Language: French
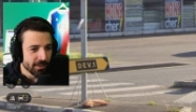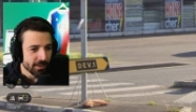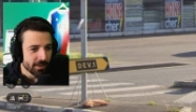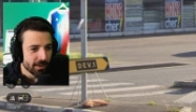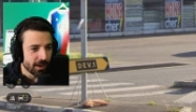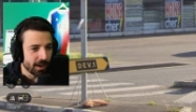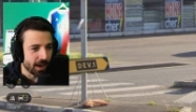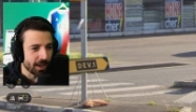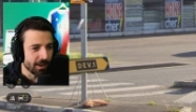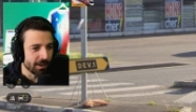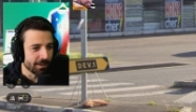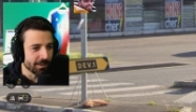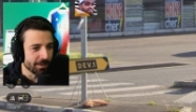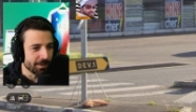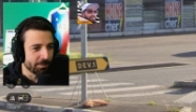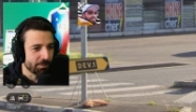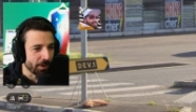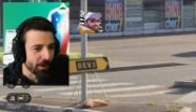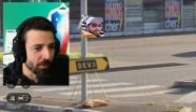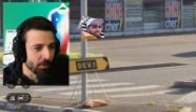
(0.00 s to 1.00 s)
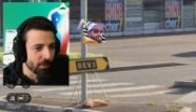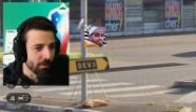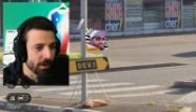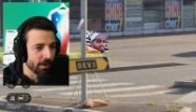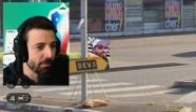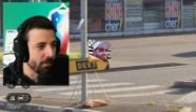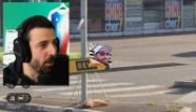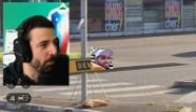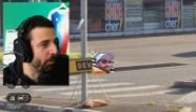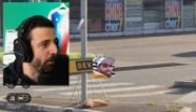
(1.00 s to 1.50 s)
Ah euh, pardon, euh,
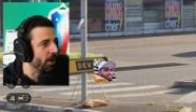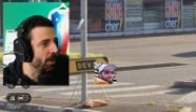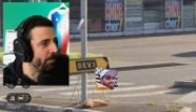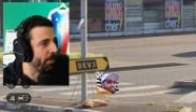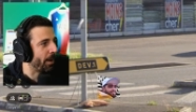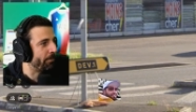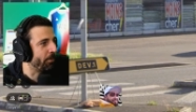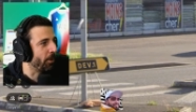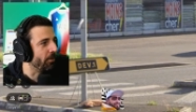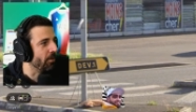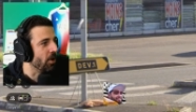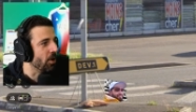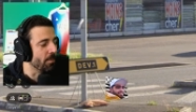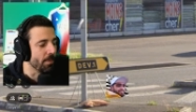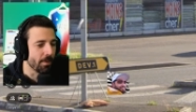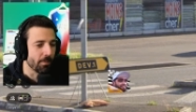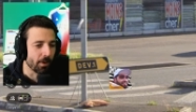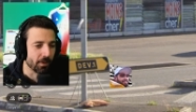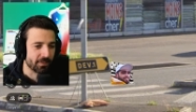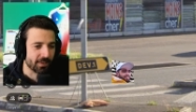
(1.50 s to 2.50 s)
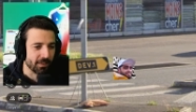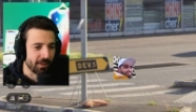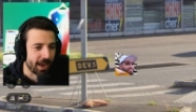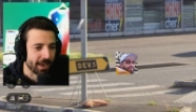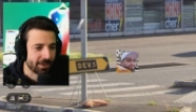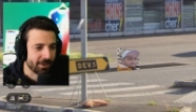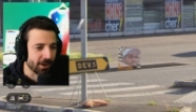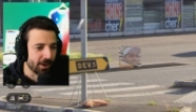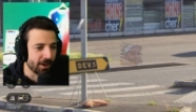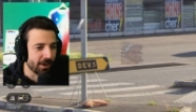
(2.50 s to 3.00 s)
le problème n'est pas pour vous mais bon, c'est vrai
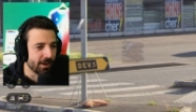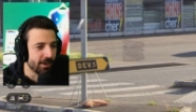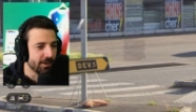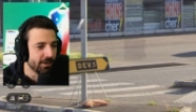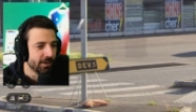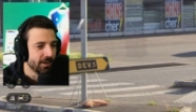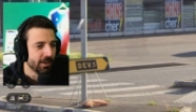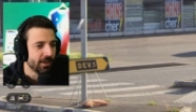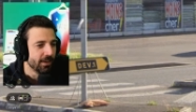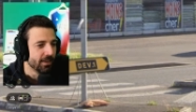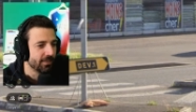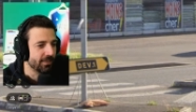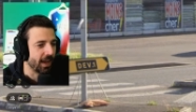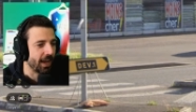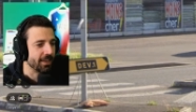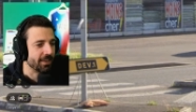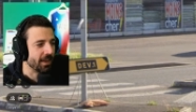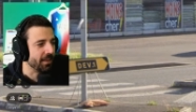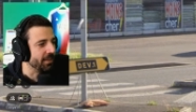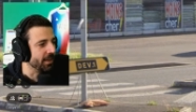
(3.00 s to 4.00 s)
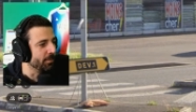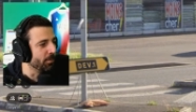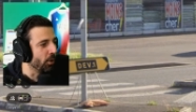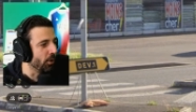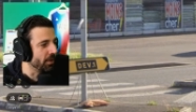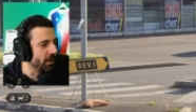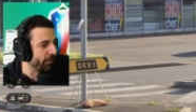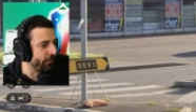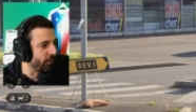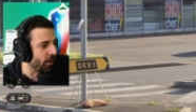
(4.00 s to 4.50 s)
que... C'est vrai qu'il y a des mots,
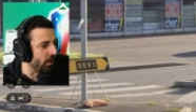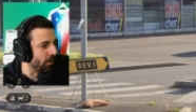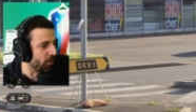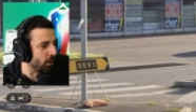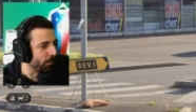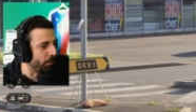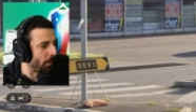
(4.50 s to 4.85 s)
des fois, on comprend